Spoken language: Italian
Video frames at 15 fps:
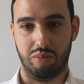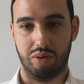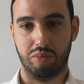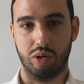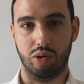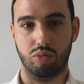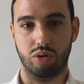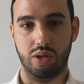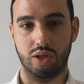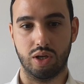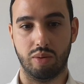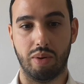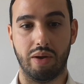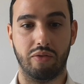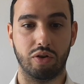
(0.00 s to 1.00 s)
Poi, poi uno dice,
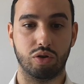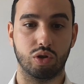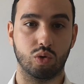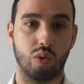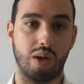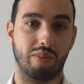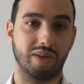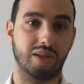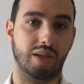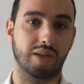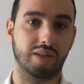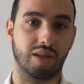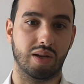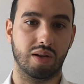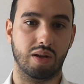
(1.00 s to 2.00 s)
vabbè, faccio lo swipe a
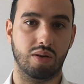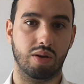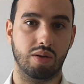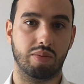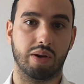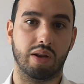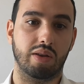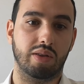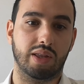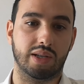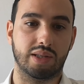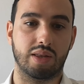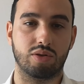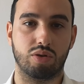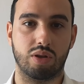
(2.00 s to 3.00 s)
sinistra, allora, perché mi è
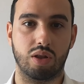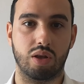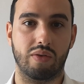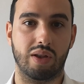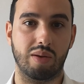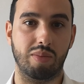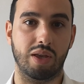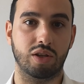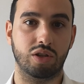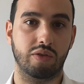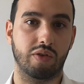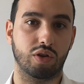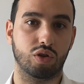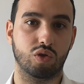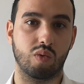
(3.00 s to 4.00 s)
interessata soltanto avere amici,
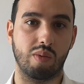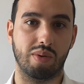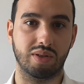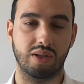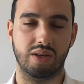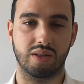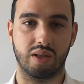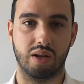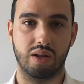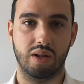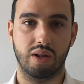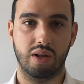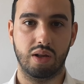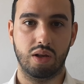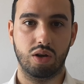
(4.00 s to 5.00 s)
faccio lo swipe a sinistra.
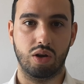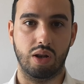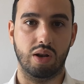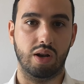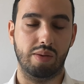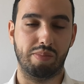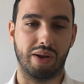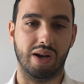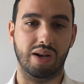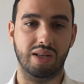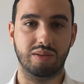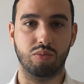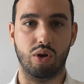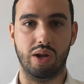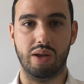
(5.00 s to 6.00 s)
Il
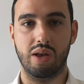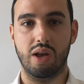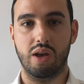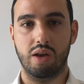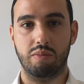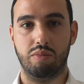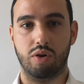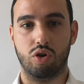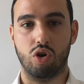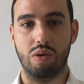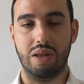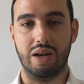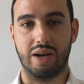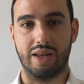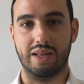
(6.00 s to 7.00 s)
parallelismo è
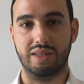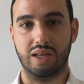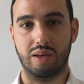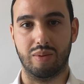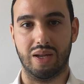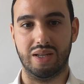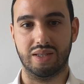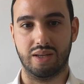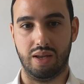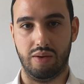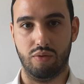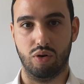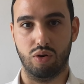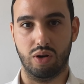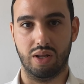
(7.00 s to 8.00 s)
come le ragazze che magari
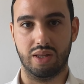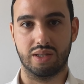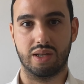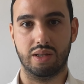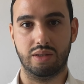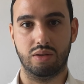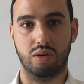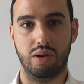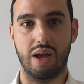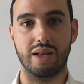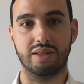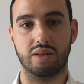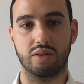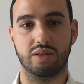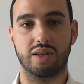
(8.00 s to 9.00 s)
scrivono nella descrizione, ah,
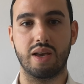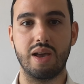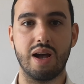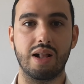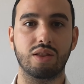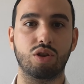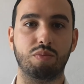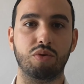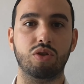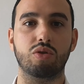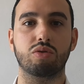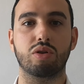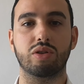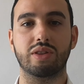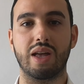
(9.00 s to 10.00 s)
se non sei alto più di
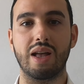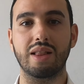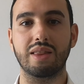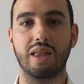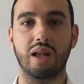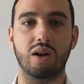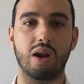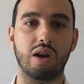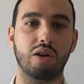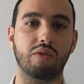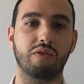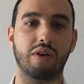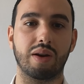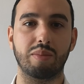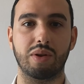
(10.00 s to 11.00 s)
1,80 allora
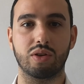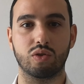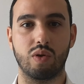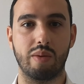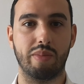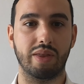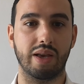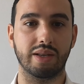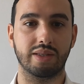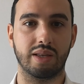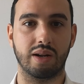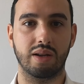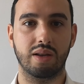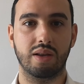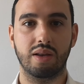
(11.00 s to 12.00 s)
non farmi lo swipe a
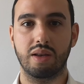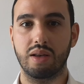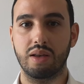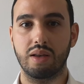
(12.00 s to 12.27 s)
destra.